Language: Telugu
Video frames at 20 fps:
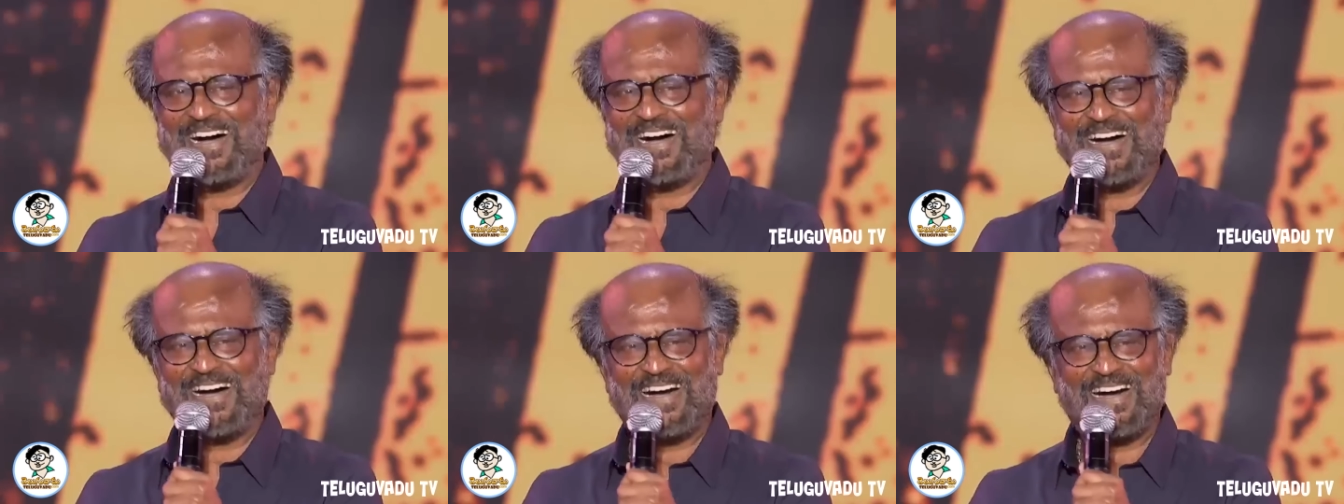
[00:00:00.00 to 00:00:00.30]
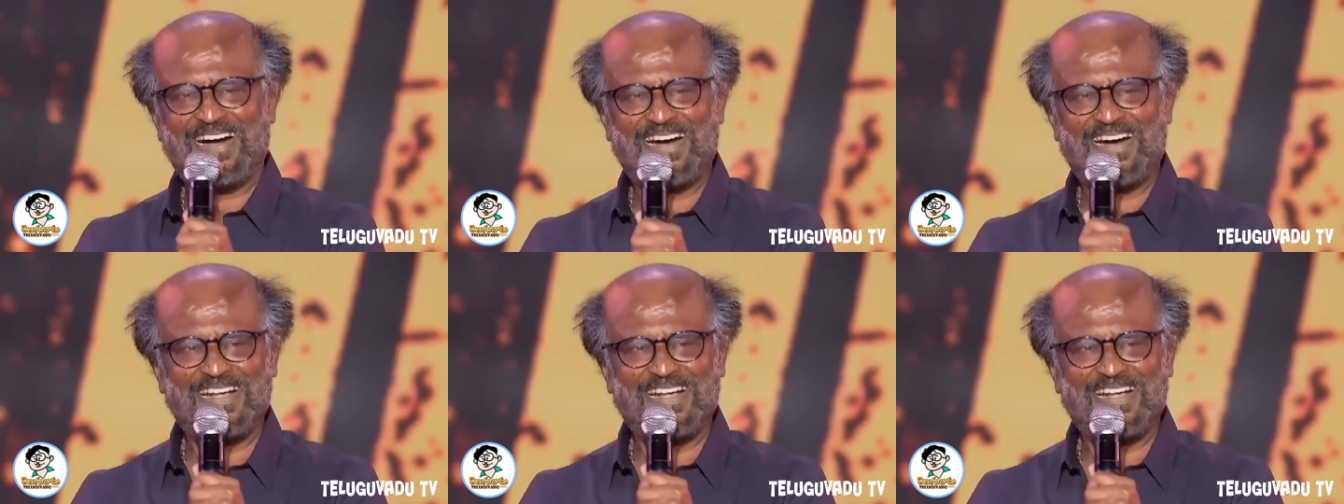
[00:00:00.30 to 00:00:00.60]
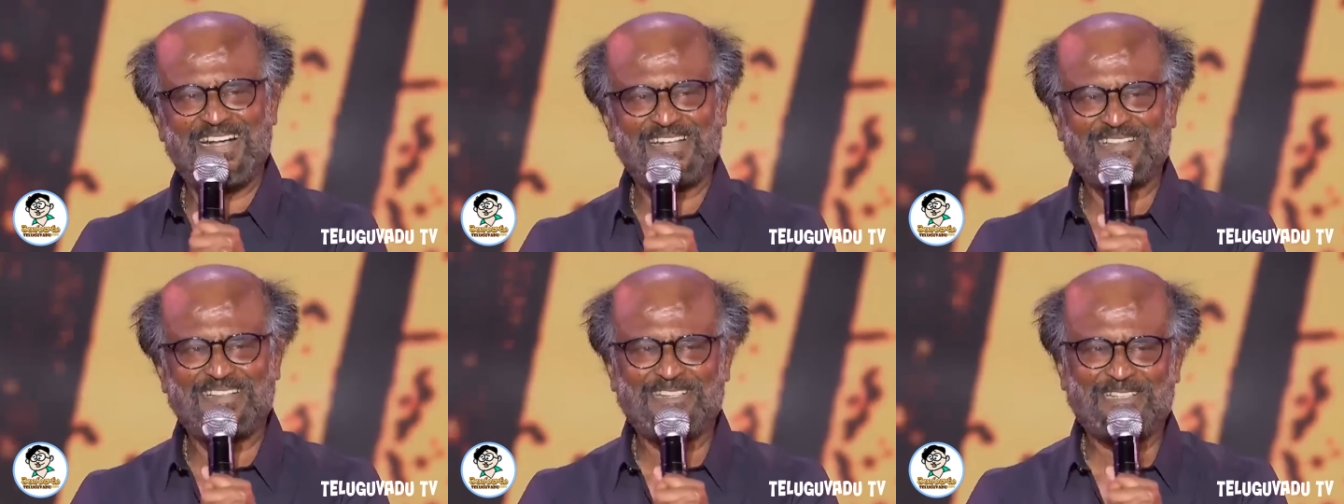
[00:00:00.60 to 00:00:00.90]
డైరెక్టర్స్ని
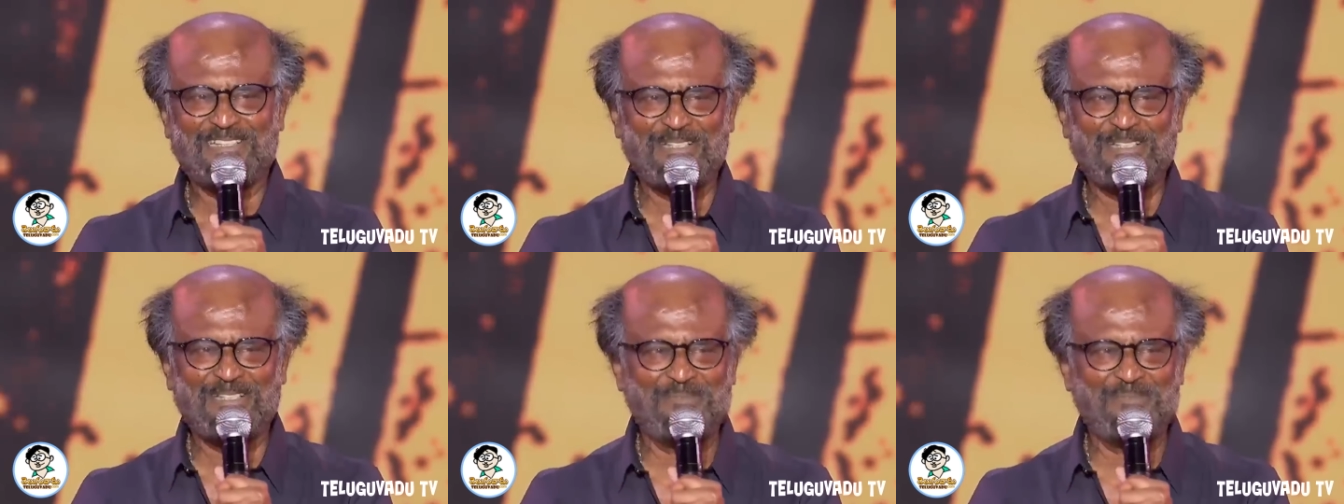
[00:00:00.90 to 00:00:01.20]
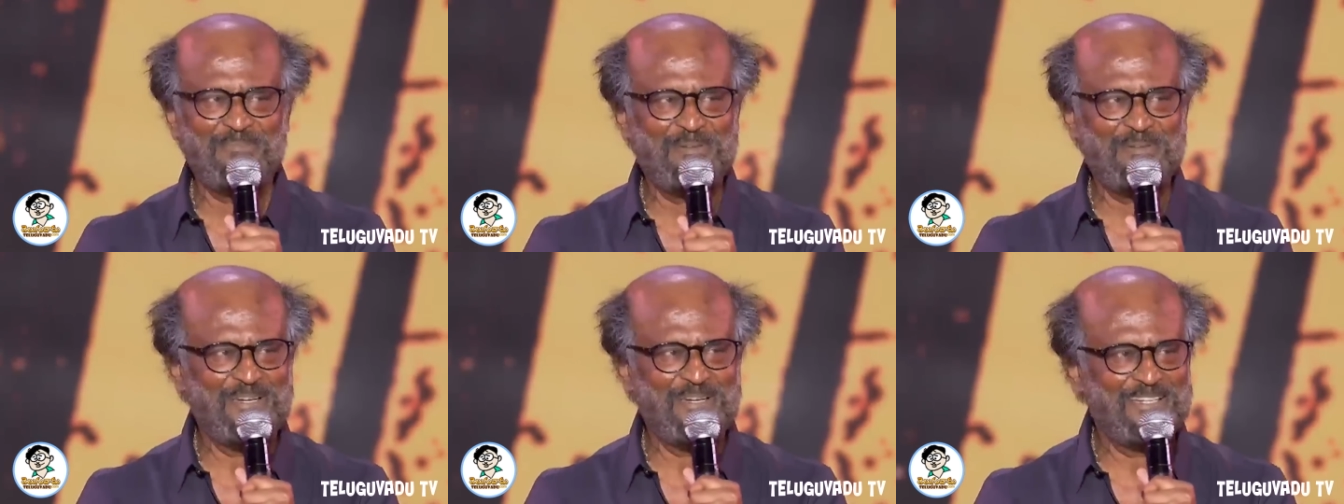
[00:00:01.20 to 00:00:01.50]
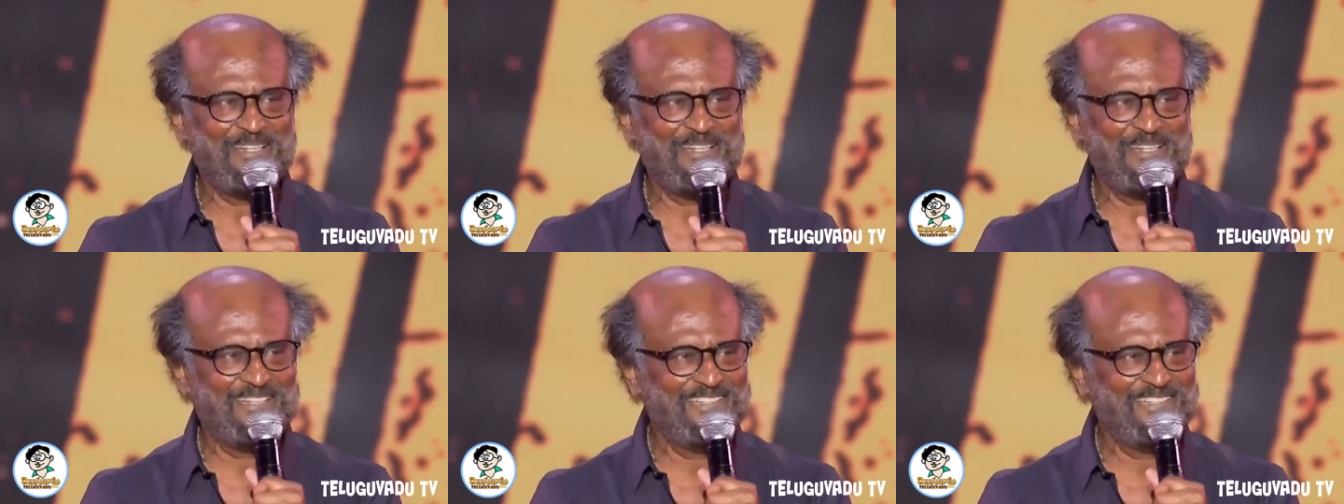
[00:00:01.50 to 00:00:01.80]
కో స్టార్స్ని
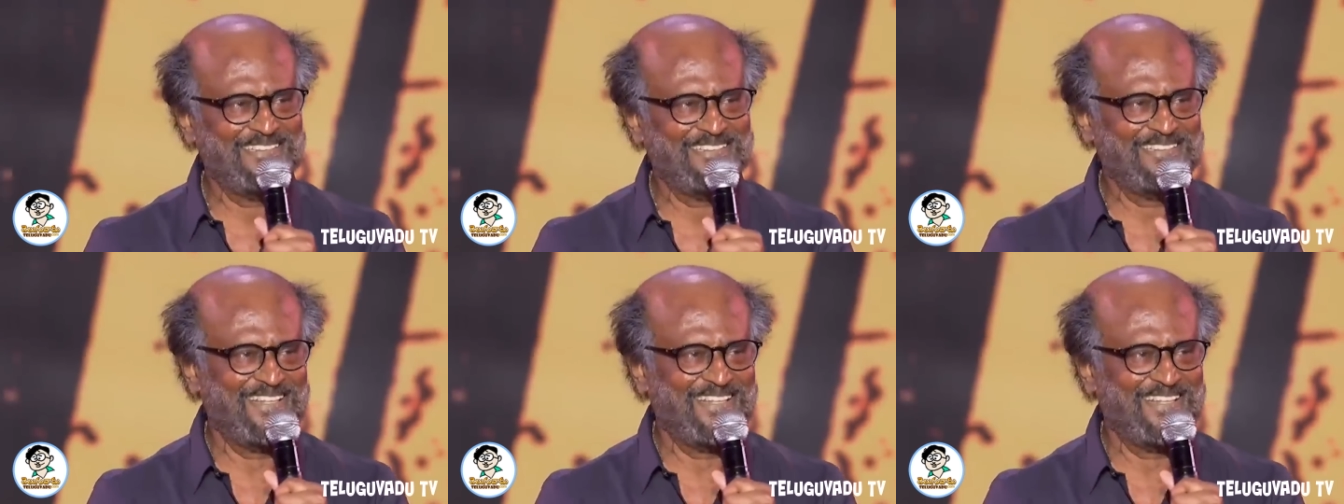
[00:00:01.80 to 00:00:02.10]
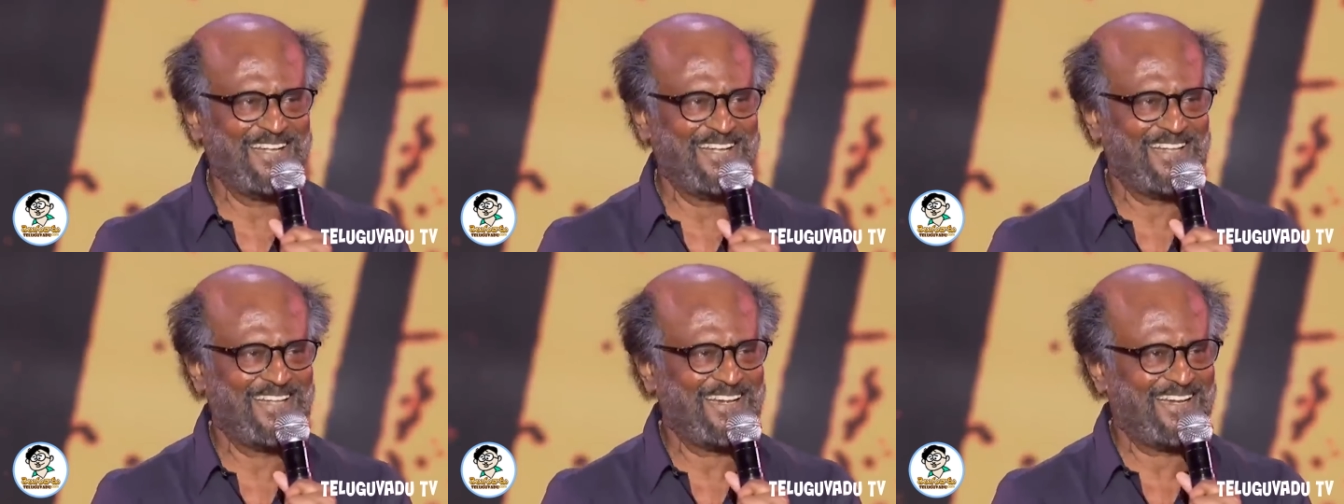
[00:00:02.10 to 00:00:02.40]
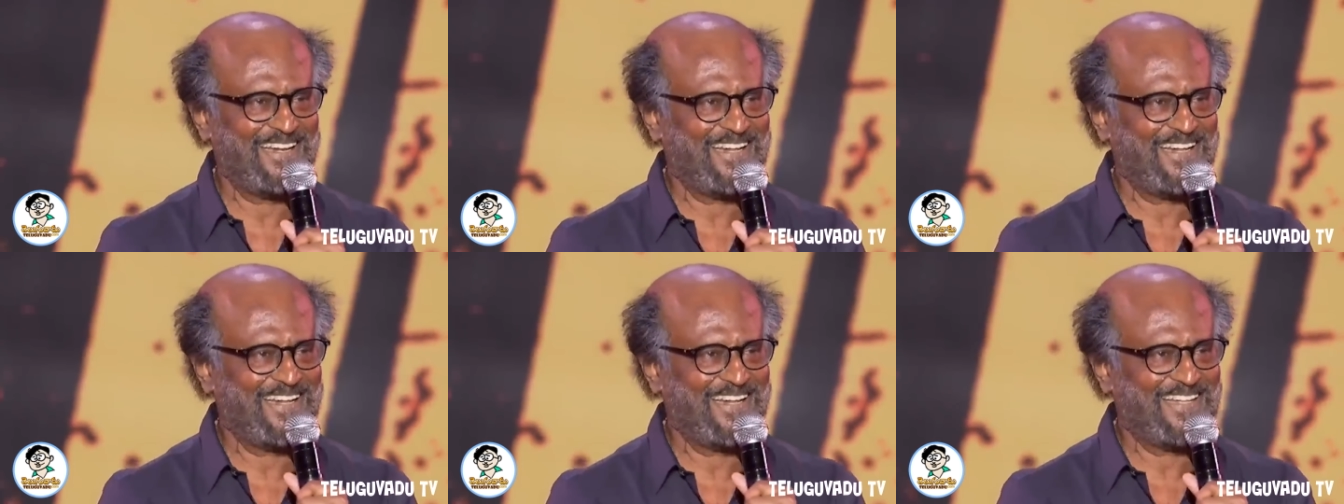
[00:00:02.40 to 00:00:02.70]
ఎప్పట్లాగే
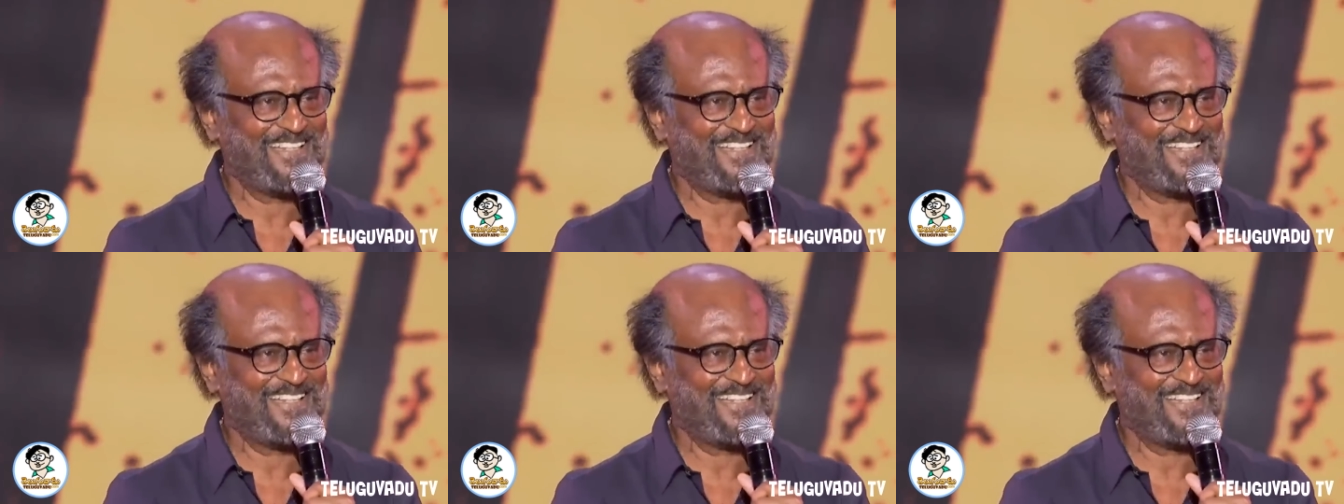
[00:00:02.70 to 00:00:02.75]
పొగిడారు